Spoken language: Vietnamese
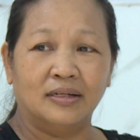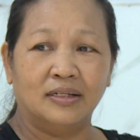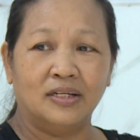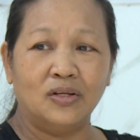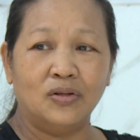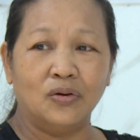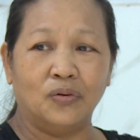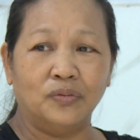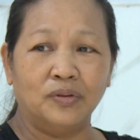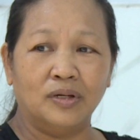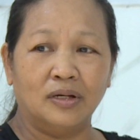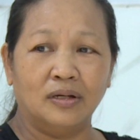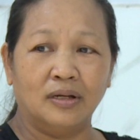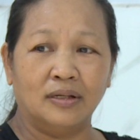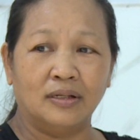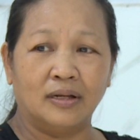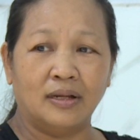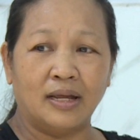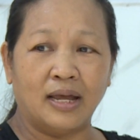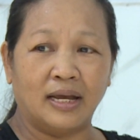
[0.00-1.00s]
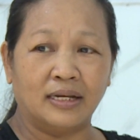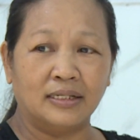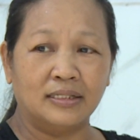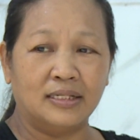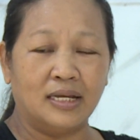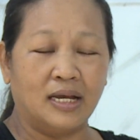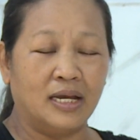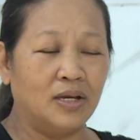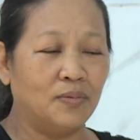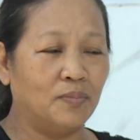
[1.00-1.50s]
thí dụ như hạn
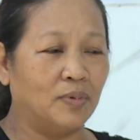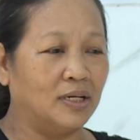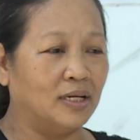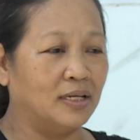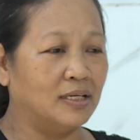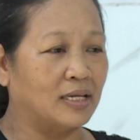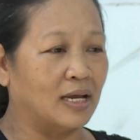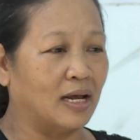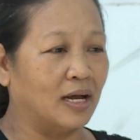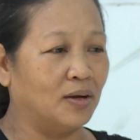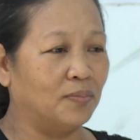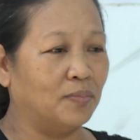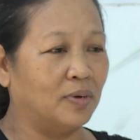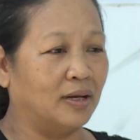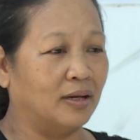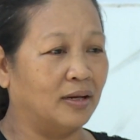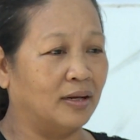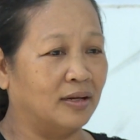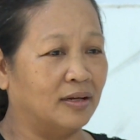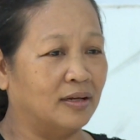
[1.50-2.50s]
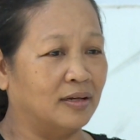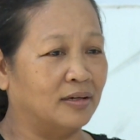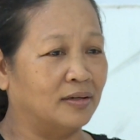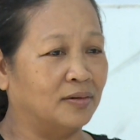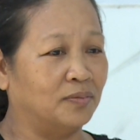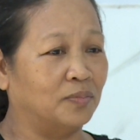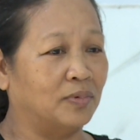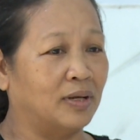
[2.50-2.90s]
chế mà đi chợ mà